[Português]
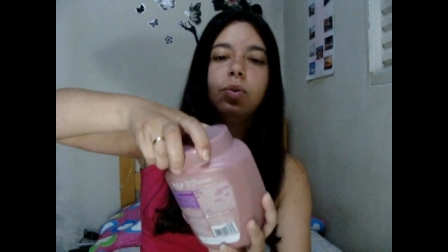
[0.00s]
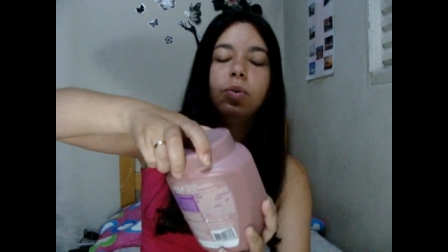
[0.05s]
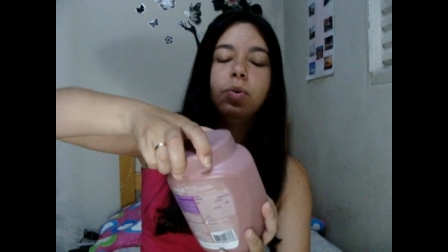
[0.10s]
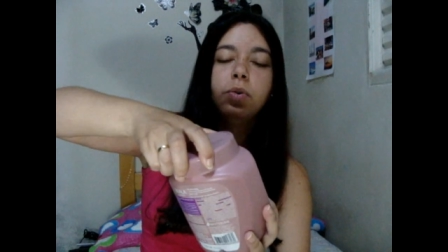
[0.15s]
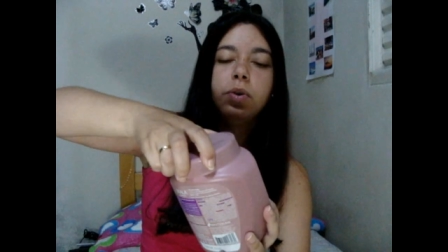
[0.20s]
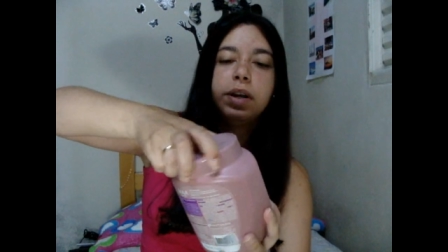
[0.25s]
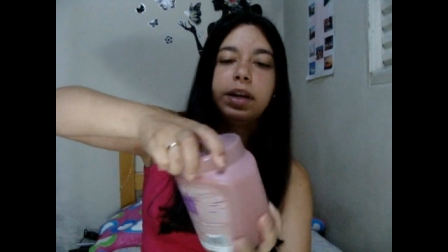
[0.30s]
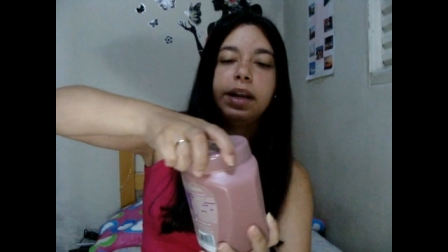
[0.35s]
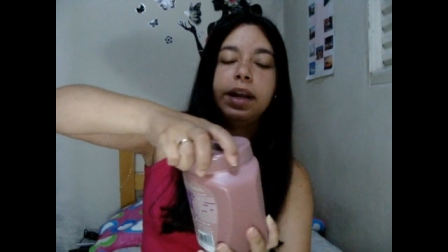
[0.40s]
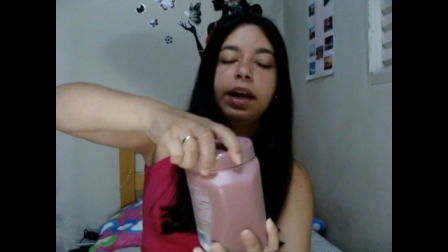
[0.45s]

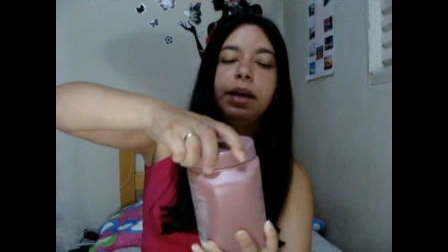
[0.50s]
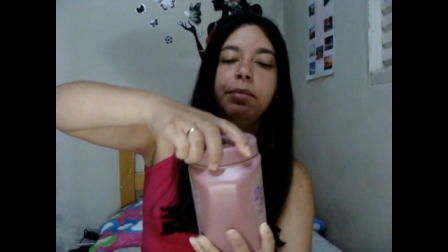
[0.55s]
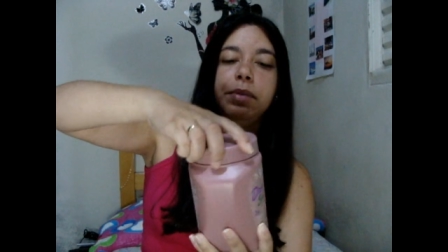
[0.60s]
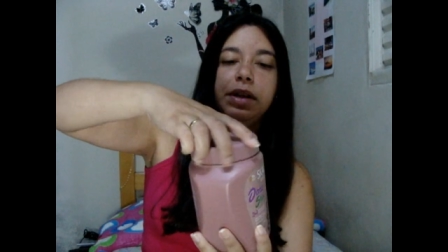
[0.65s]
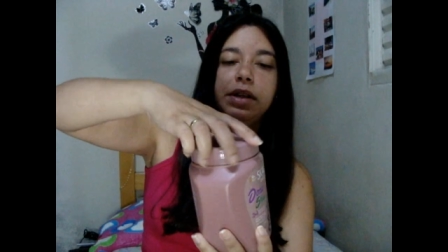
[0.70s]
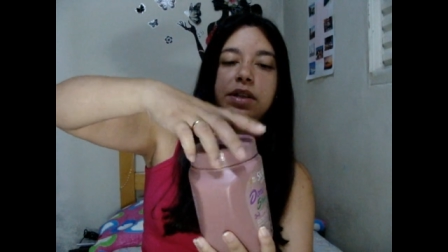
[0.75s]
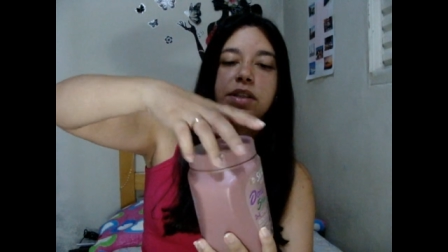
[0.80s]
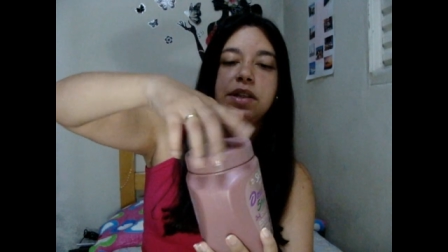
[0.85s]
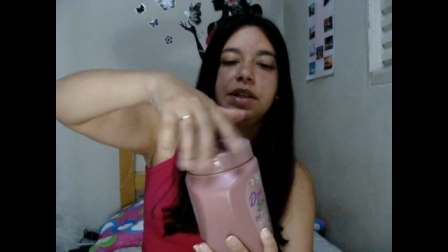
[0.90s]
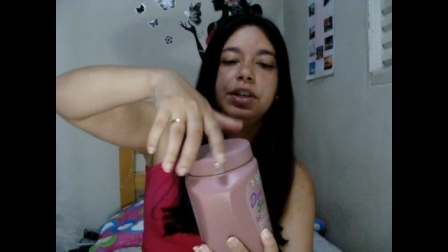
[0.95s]
O creme
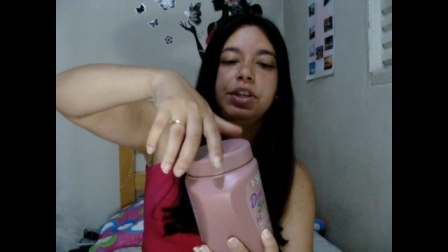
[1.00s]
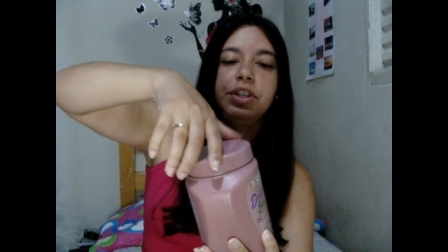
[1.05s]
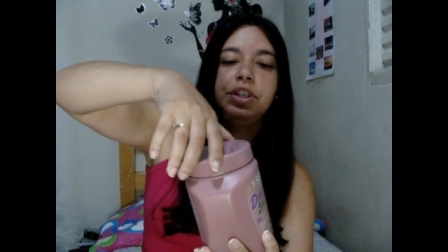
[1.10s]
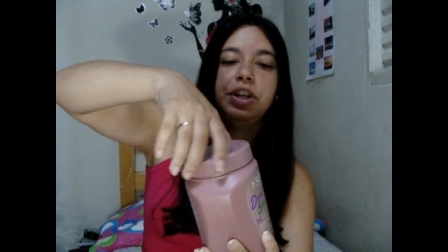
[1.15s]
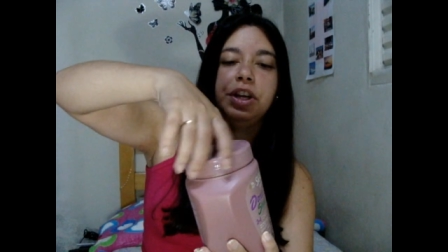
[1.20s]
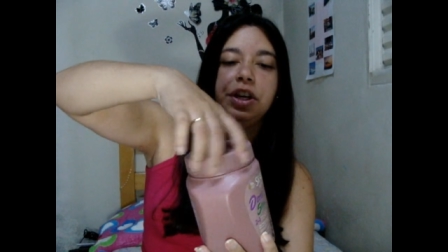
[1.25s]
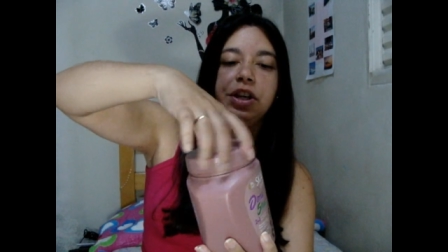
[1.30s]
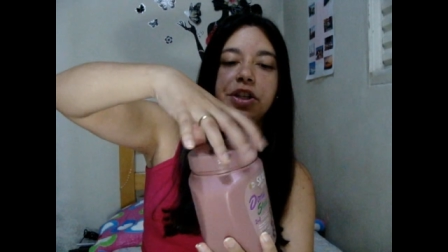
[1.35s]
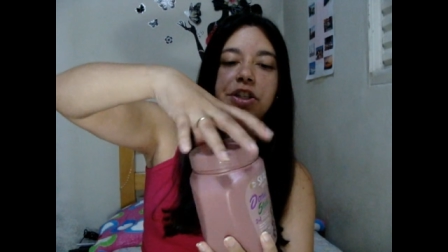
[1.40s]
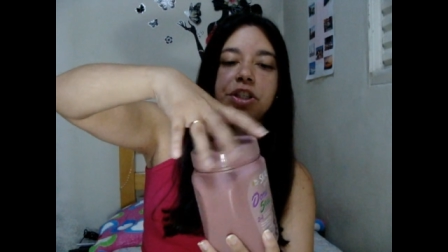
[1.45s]
em si,
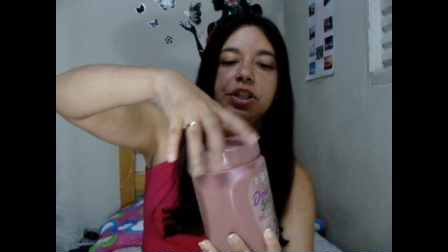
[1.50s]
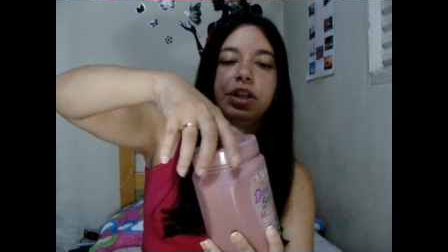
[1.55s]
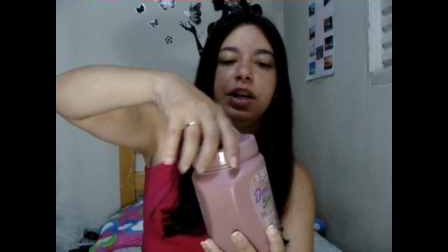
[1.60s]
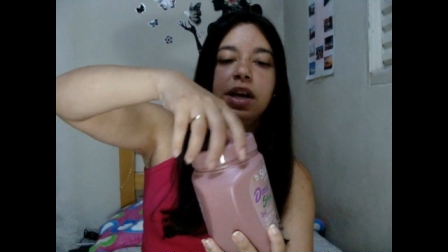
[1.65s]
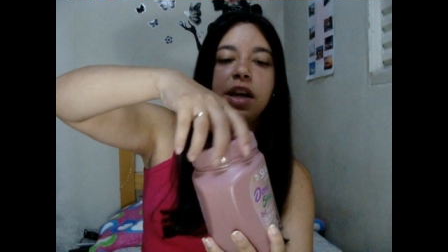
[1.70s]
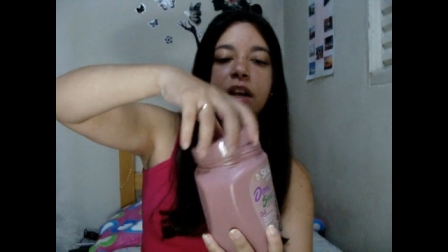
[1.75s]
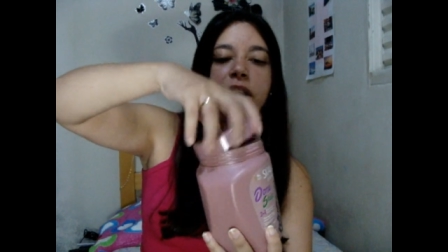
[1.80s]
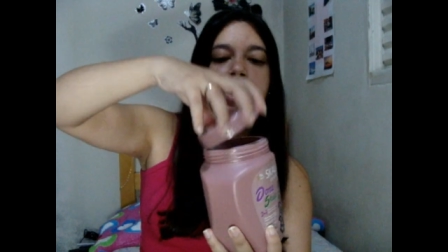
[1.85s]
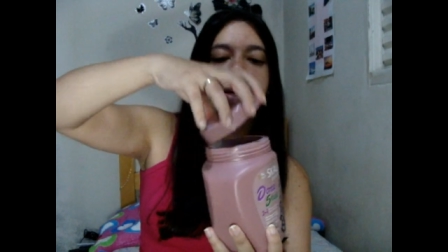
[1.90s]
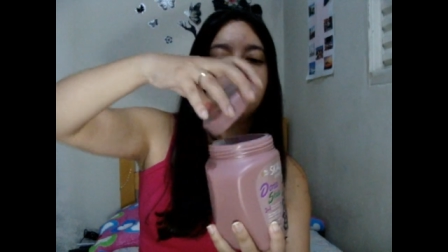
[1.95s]
gente,
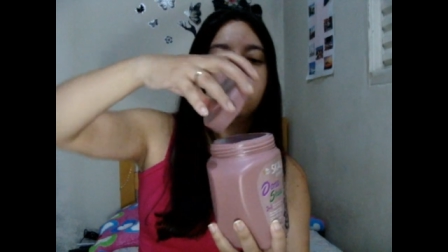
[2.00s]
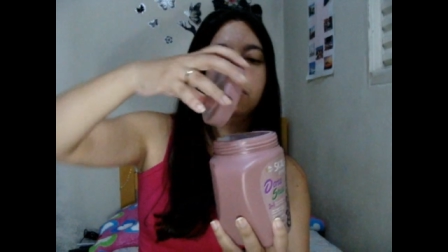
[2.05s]
ele